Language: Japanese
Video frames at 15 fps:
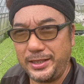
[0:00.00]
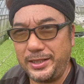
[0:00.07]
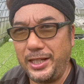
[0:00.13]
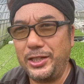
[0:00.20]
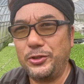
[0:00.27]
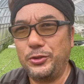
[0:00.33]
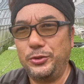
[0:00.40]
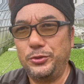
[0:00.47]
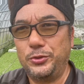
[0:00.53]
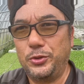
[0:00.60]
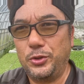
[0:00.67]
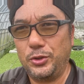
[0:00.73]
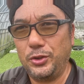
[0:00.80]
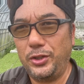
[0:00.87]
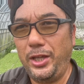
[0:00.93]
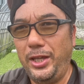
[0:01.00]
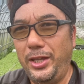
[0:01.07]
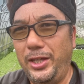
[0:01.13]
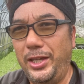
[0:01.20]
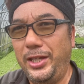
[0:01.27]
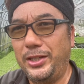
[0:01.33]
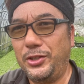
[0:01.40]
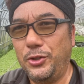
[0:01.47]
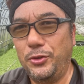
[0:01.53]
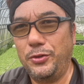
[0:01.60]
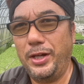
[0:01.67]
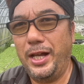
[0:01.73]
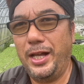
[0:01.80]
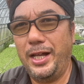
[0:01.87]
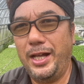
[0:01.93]
きたいということで、えー、今日
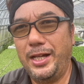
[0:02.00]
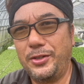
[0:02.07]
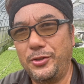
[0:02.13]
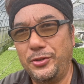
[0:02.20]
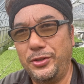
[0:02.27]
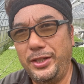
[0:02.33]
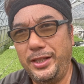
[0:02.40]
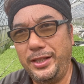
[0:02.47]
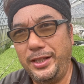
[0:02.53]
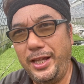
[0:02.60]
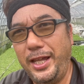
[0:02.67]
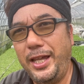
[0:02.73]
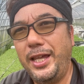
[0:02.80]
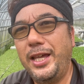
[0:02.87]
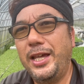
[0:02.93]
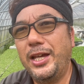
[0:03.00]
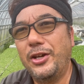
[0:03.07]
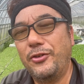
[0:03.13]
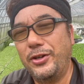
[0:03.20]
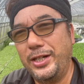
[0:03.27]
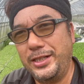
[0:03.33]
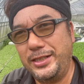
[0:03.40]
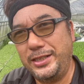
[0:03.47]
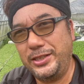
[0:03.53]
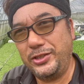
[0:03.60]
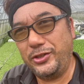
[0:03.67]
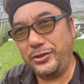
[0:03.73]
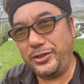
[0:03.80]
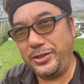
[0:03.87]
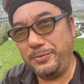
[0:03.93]
はこの辺で終わりにし
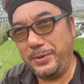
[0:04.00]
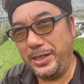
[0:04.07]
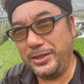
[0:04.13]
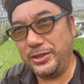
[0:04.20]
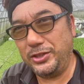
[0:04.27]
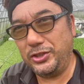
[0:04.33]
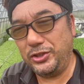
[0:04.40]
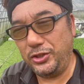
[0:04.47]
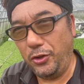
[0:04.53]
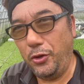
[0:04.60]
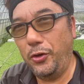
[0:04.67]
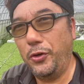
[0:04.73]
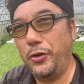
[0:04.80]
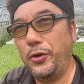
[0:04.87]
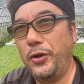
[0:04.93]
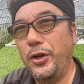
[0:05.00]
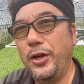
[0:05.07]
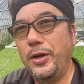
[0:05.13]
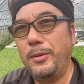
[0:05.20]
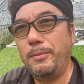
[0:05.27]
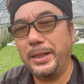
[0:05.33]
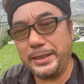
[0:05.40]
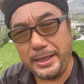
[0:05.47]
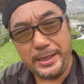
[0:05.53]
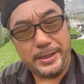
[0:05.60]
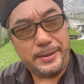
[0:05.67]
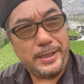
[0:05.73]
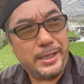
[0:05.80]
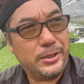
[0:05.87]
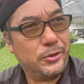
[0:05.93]
ときましょう。また、
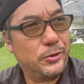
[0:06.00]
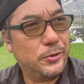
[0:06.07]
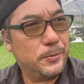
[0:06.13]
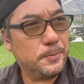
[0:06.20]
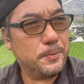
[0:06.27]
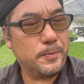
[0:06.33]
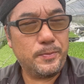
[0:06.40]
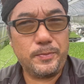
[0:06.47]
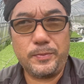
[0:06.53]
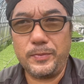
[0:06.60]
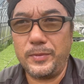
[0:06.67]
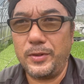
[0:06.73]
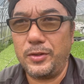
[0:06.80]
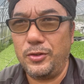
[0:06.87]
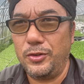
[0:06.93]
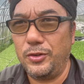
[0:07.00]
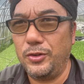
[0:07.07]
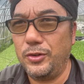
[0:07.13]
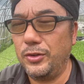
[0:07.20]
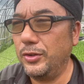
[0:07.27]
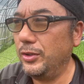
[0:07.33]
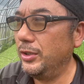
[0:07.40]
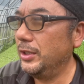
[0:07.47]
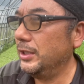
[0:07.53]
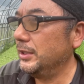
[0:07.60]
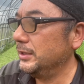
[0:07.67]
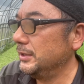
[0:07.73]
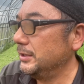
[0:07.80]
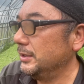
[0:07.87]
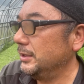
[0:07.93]
あの、この
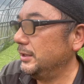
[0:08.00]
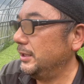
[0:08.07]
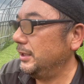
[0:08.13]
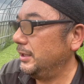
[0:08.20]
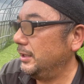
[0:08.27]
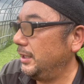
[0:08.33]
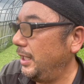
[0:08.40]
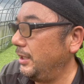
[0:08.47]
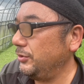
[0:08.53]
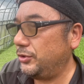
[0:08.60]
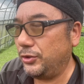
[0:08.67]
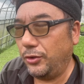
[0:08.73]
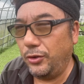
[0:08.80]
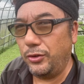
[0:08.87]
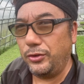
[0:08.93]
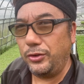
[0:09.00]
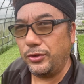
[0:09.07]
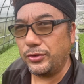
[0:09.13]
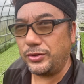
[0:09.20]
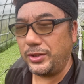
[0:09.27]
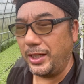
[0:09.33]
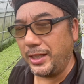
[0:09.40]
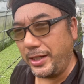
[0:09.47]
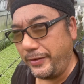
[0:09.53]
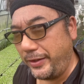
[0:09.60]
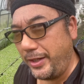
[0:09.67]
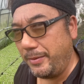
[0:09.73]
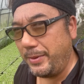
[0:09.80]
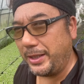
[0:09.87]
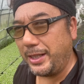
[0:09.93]
ハウスの様子なんかは
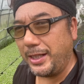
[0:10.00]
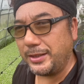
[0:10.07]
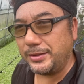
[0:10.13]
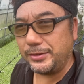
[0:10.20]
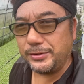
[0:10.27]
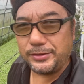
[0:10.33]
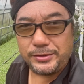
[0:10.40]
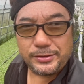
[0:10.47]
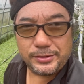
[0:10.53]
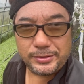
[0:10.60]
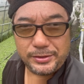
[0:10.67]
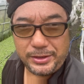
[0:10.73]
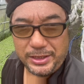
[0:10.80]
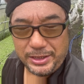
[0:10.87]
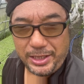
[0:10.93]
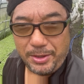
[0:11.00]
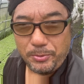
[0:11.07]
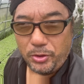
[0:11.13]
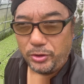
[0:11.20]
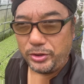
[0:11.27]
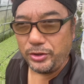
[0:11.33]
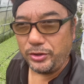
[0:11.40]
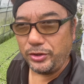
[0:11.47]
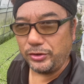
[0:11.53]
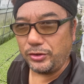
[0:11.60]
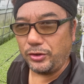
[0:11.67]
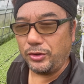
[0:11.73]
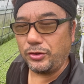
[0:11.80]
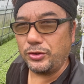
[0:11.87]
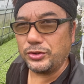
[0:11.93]
ね、また明日にでもいろいろ
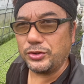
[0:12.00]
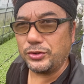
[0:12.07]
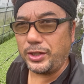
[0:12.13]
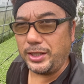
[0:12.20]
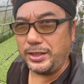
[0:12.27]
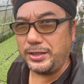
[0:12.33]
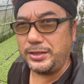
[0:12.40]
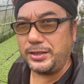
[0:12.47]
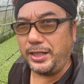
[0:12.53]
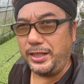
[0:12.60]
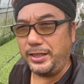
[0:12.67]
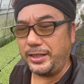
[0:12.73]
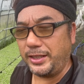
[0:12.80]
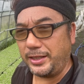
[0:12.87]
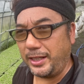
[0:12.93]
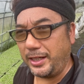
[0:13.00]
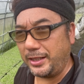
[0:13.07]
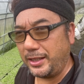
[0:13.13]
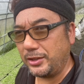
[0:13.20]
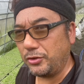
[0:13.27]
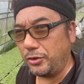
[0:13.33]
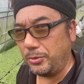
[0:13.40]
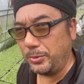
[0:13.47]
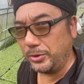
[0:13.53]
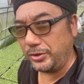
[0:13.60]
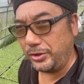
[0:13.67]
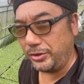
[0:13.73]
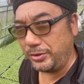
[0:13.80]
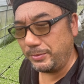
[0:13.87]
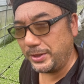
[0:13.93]
とご紹介していけたらなと思っ
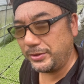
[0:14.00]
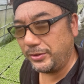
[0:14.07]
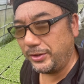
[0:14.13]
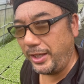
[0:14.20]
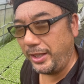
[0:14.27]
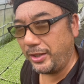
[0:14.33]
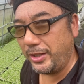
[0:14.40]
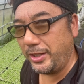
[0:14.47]
ておりますので、